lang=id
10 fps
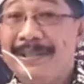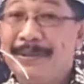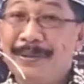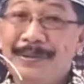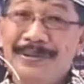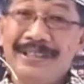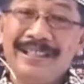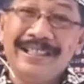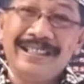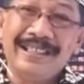Gitu
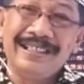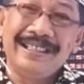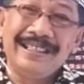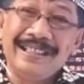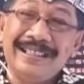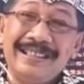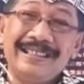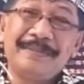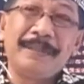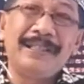ya.
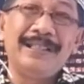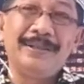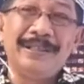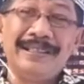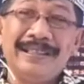Seperti itu ya.